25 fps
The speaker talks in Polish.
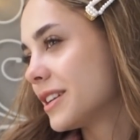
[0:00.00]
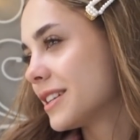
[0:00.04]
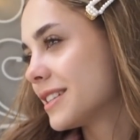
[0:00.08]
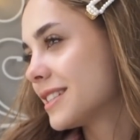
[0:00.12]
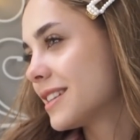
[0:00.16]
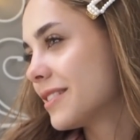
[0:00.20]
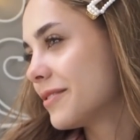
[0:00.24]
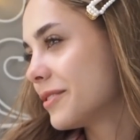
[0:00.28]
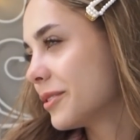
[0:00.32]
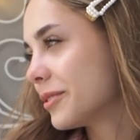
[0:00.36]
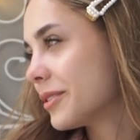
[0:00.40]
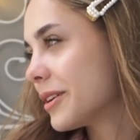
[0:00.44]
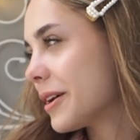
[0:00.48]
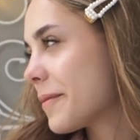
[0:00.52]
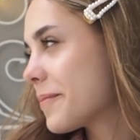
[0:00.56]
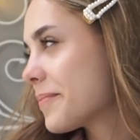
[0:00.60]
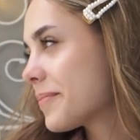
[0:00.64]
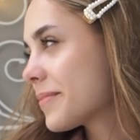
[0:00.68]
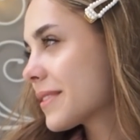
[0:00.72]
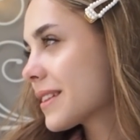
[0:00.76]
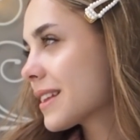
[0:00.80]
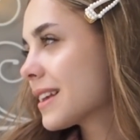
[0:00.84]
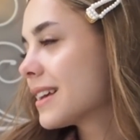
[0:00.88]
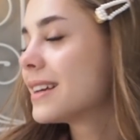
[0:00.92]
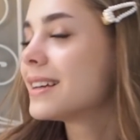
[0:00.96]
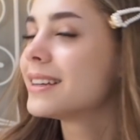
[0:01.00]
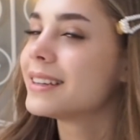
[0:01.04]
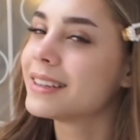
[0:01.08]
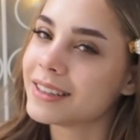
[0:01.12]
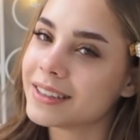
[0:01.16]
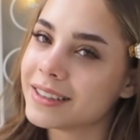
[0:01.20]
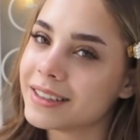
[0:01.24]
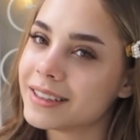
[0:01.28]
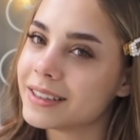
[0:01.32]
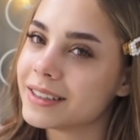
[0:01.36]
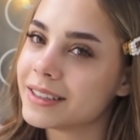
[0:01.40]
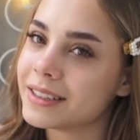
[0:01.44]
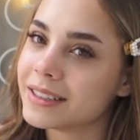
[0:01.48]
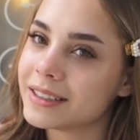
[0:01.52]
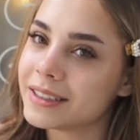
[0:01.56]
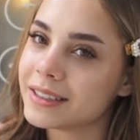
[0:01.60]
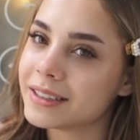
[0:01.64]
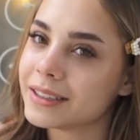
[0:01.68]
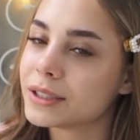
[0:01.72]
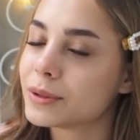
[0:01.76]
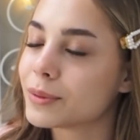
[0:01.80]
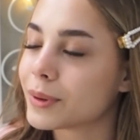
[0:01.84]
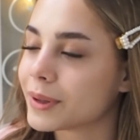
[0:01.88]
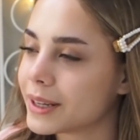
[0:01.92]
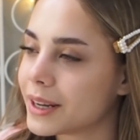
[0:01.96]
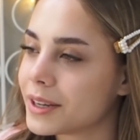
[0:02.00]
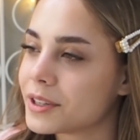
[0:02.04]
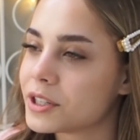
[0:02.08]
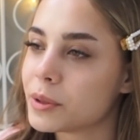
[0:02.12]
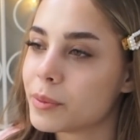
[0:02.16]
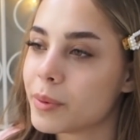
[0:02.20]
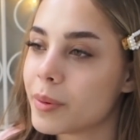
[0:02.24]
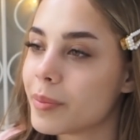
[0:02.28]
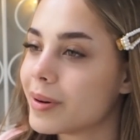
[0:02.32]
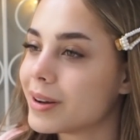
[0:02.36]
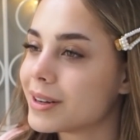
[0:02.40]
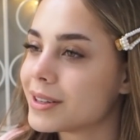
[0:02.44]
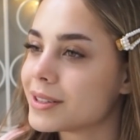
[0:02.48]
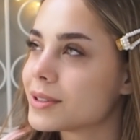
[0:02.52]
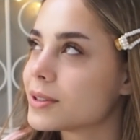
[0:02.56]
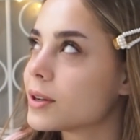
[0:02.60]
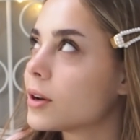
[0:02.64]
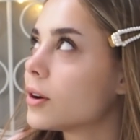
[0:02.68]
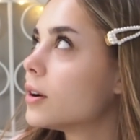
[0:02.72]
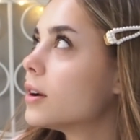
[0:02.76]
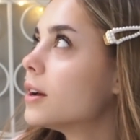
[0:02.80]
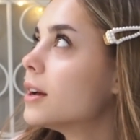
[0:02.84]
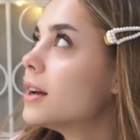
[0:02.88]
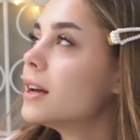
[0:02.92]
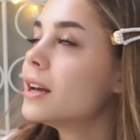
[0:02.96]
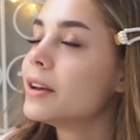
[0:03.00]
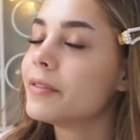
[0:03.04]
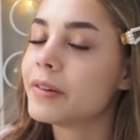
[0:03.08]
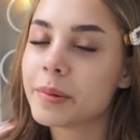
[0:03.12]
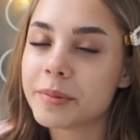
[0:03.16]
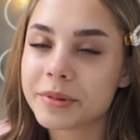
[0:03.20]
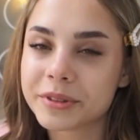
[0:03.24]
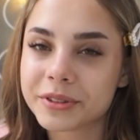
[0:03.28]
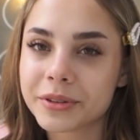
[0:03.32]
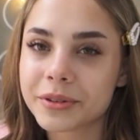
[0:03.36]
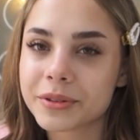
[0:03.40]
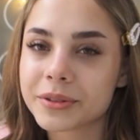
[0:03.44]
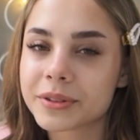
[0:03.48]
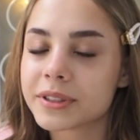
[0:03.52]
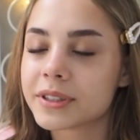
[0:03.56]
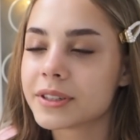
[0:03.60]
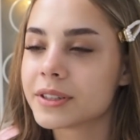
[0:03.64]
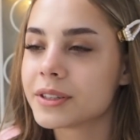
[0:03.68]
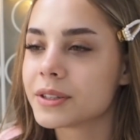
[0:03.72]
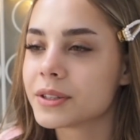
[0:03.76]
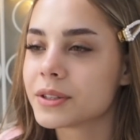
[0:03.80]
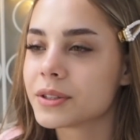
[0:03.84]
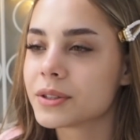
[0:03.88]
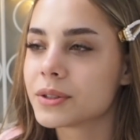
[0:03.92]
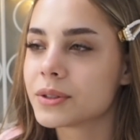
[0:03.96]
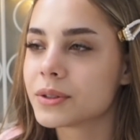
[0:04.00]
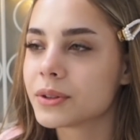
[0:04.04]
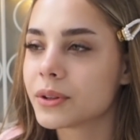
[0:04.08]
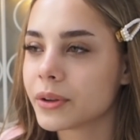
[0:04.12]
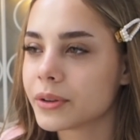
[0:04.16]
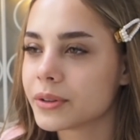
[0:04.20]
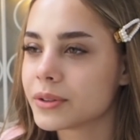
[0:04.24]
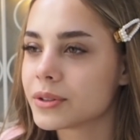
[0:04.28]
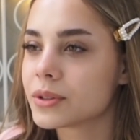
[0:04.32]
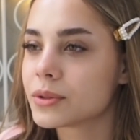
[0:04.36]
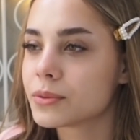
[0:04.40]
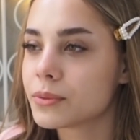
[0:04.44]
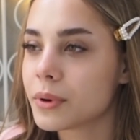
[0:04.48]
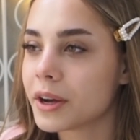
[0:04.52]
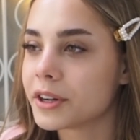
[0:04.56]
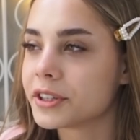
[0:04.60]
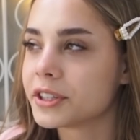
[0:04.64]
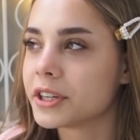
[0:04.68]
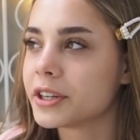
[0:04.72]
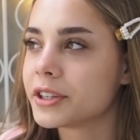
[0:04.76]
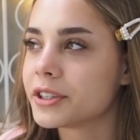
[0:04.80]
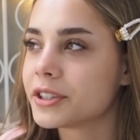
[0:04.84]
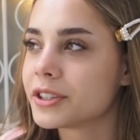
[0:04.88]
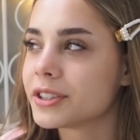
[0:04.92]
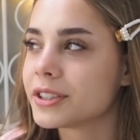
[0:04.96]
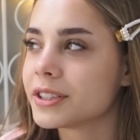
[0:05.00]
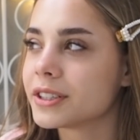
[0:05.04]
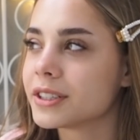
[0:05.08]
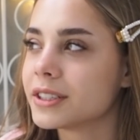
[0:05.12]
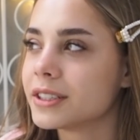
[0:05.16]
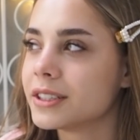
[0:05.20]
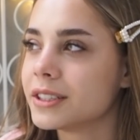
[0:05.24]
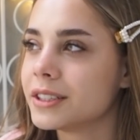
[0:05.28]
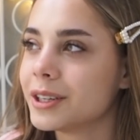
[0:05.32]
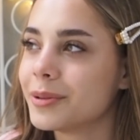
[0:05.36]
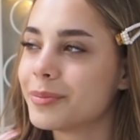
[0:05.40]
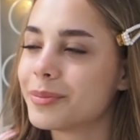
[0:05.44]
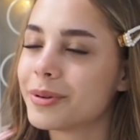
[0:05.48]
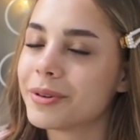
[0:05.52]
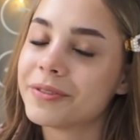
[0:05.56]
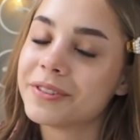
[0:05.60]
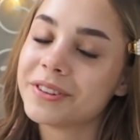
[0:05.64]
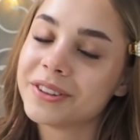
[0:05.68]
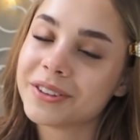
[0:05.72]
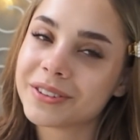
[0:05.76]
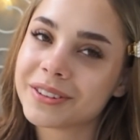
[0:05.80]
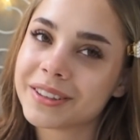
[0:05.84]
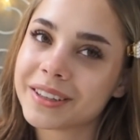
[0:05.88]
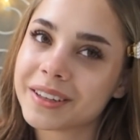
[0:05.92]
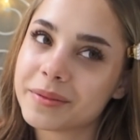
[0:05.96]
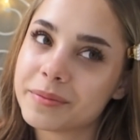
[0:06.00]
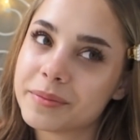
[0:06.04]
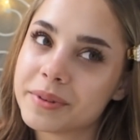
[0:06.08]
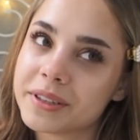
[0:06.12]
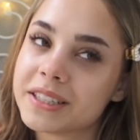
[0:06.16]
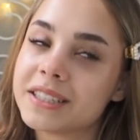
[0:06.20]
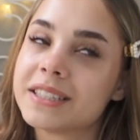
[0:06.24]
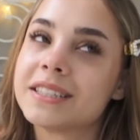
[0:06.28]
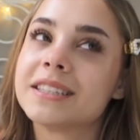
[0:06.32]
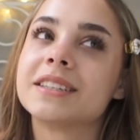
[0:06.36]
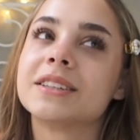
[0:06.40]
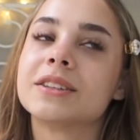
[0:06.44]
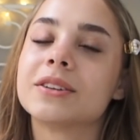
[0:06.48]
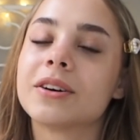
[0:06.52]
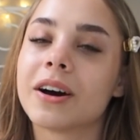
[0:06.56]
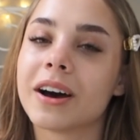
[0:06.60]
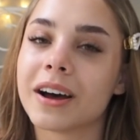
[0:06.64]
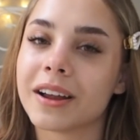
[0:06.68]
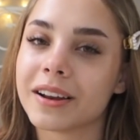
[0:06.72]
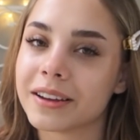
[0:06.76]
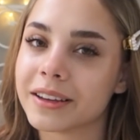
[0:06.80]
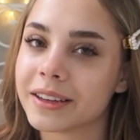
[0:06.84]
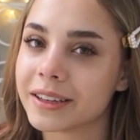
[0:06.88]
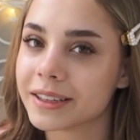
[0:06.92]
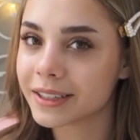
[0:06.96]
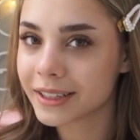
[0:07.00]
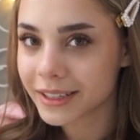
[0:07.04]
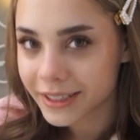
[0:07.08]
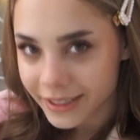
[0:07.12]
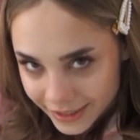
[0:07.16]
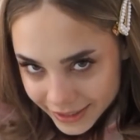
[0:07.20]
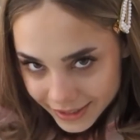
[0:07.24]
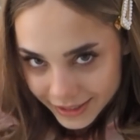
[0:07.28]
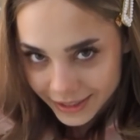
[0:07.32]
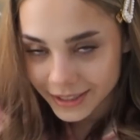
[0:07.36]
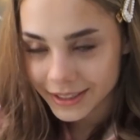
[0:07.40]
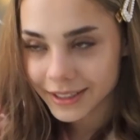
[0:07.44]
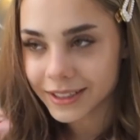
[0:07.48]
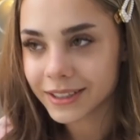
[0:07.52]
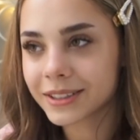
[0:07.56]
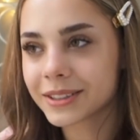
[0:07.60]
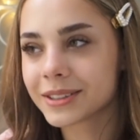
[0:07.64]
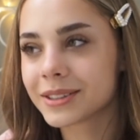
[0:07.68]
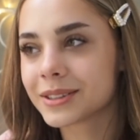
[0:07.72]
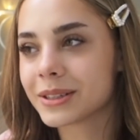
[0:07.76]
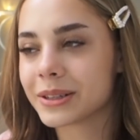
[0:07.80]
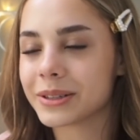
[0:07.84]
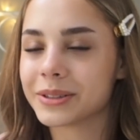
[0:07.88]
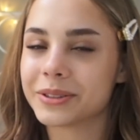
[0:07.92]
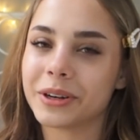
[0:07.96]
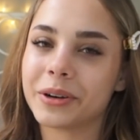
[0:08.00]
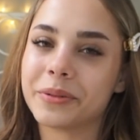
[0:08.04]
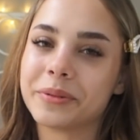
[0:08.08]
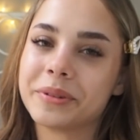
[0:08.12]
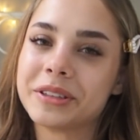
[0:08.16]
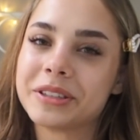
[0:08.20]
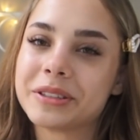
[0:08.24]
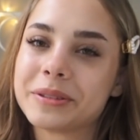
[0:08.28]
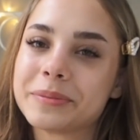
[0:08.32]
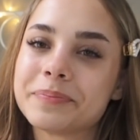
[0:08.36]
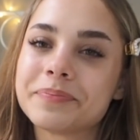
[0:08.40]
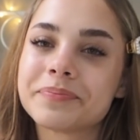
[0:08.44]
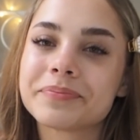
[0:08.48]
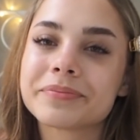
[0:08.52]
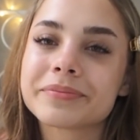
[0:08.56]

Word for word: nastawiona i zła na siebie bardzo. Wiem, że to jest, to jest zła rzecz i nie powinno tak być, no ale co zrobić?